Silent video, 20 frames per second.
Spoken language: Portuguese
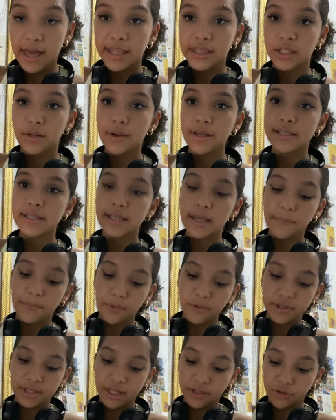Não é
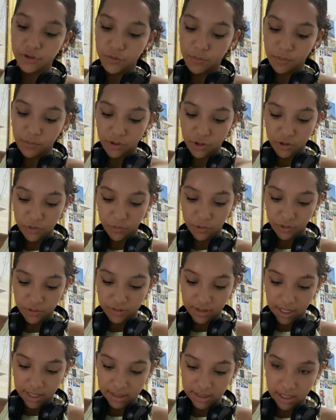100%, tipo, meu Deus, muitos
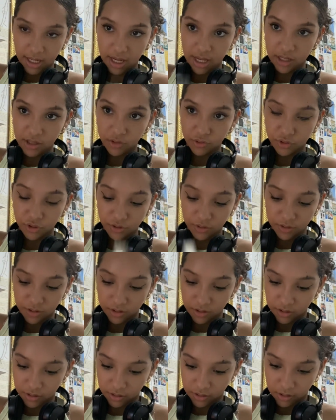desenhos
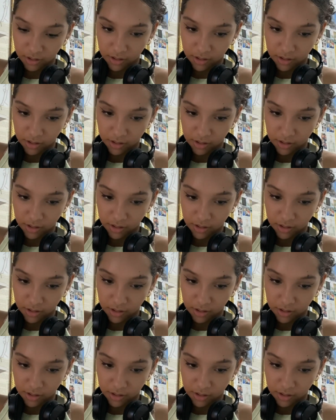de...